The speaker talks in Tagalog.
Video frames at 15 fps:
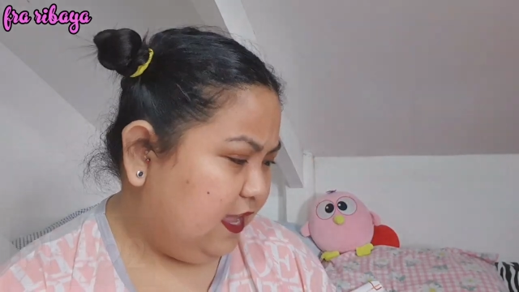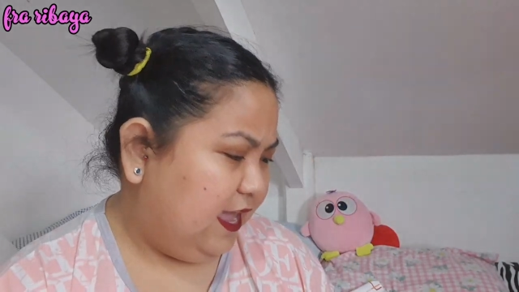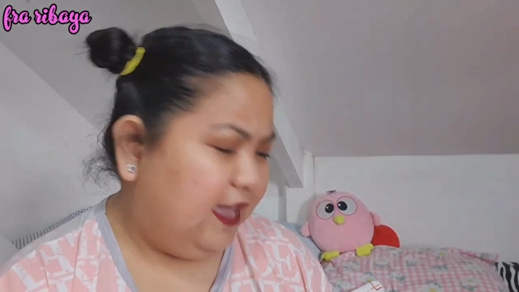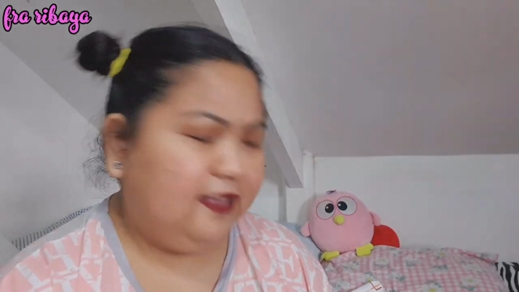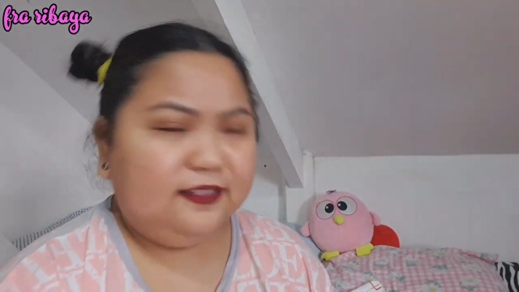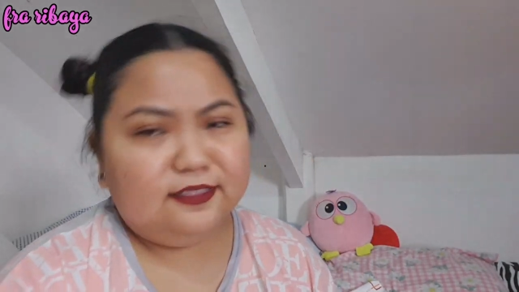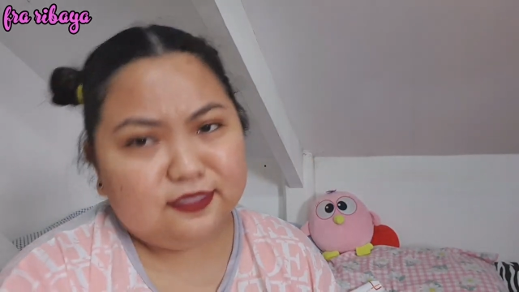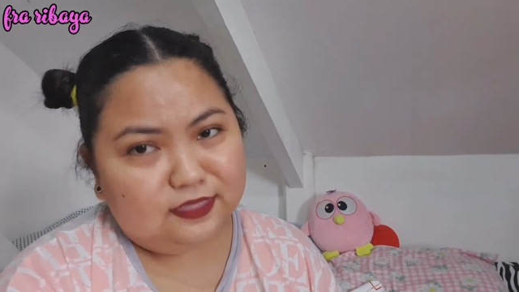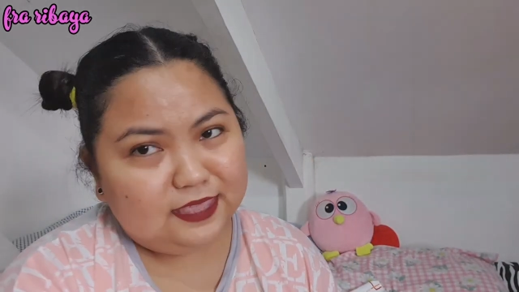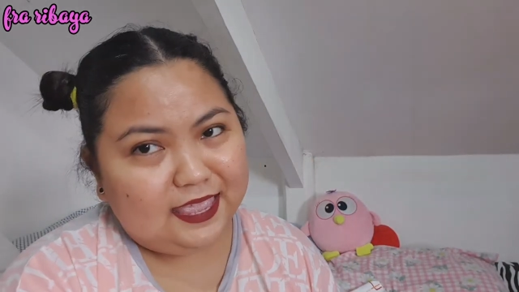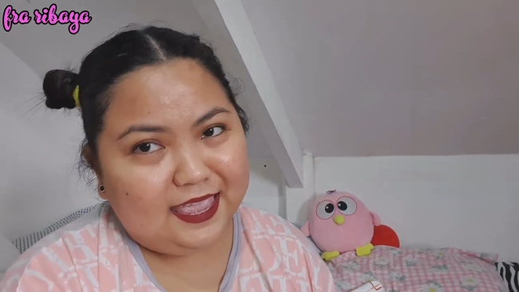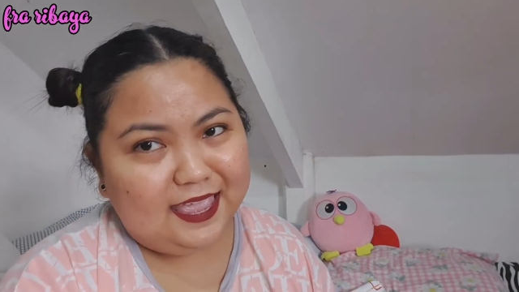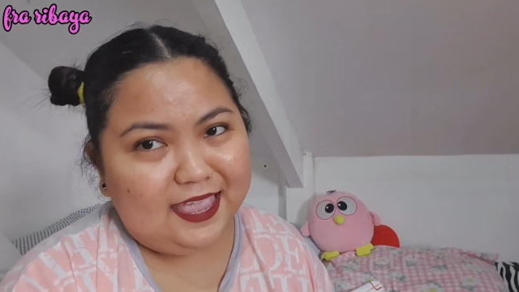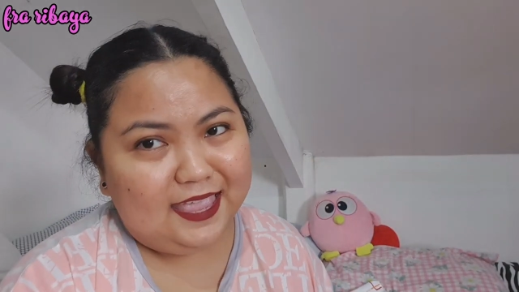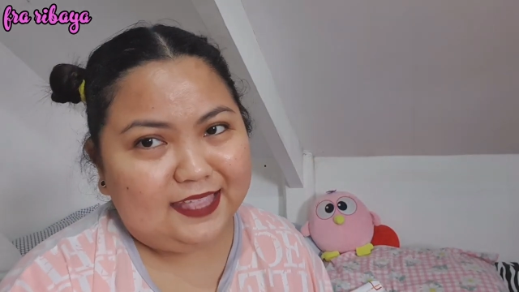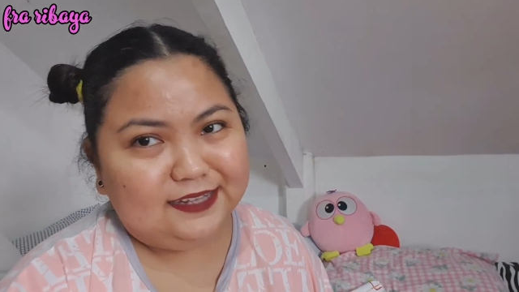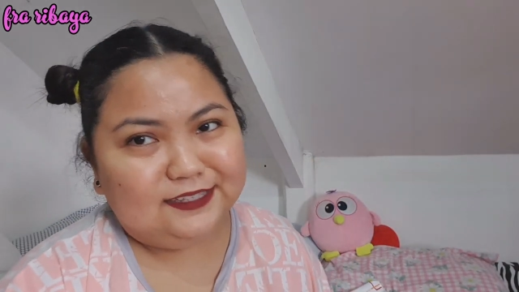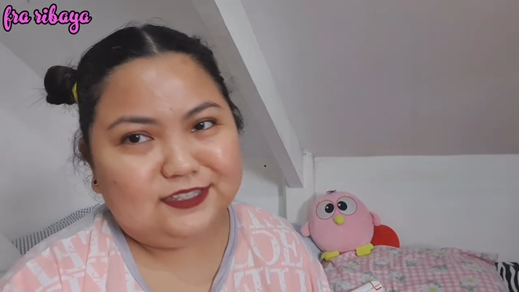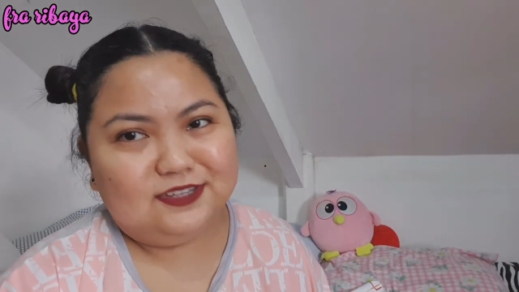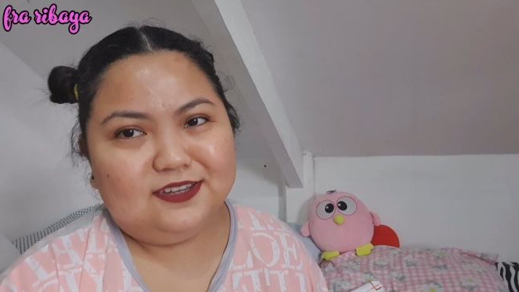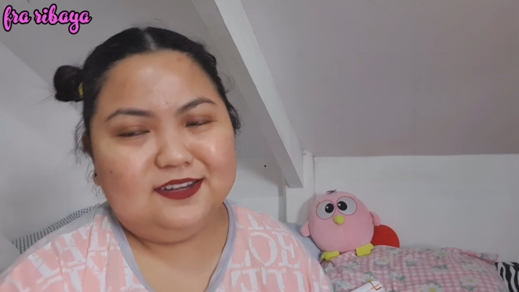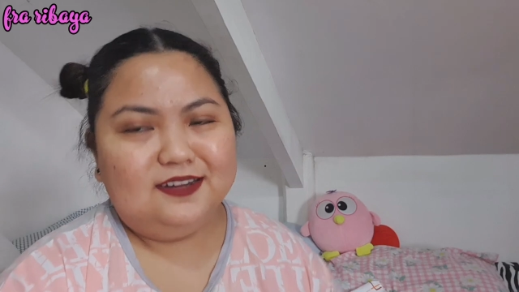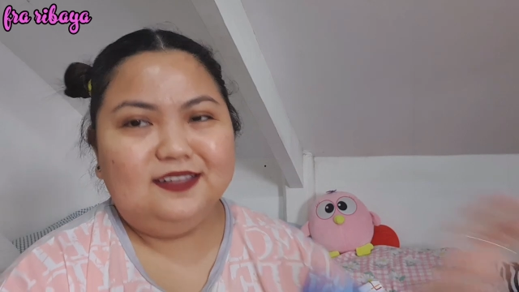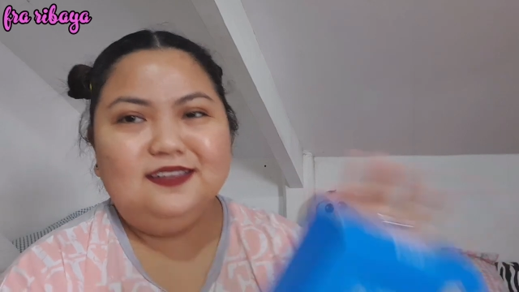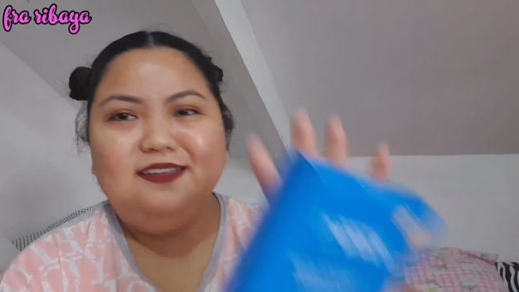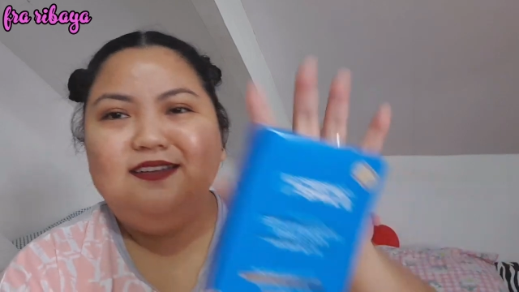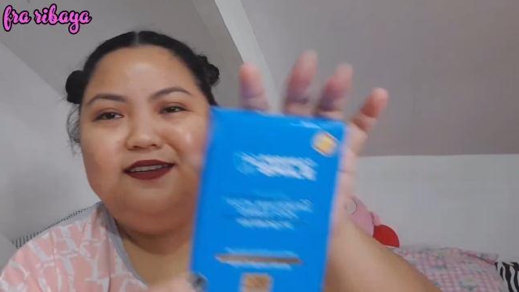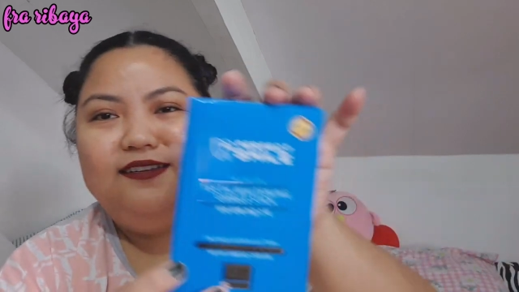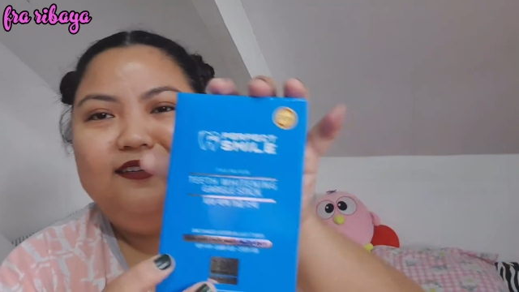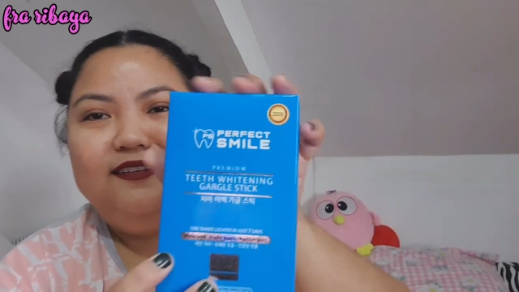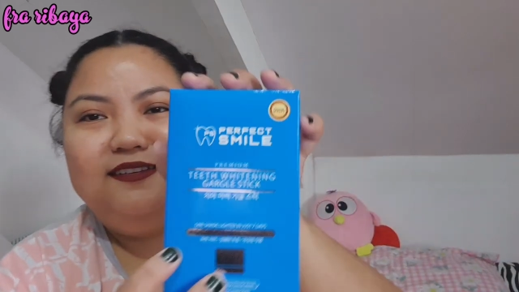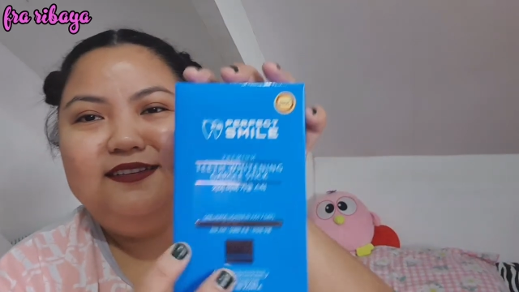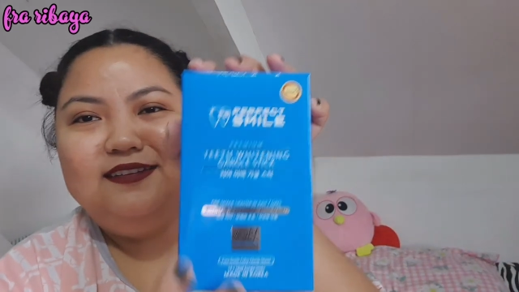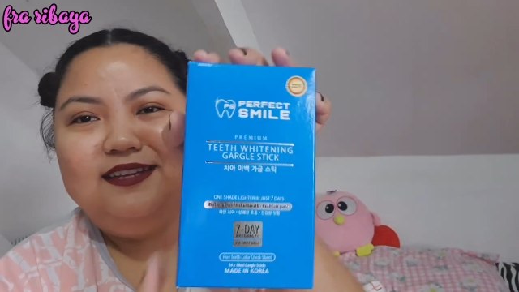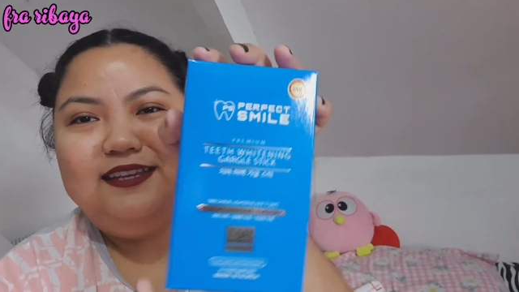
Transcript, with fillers: And then, jaran!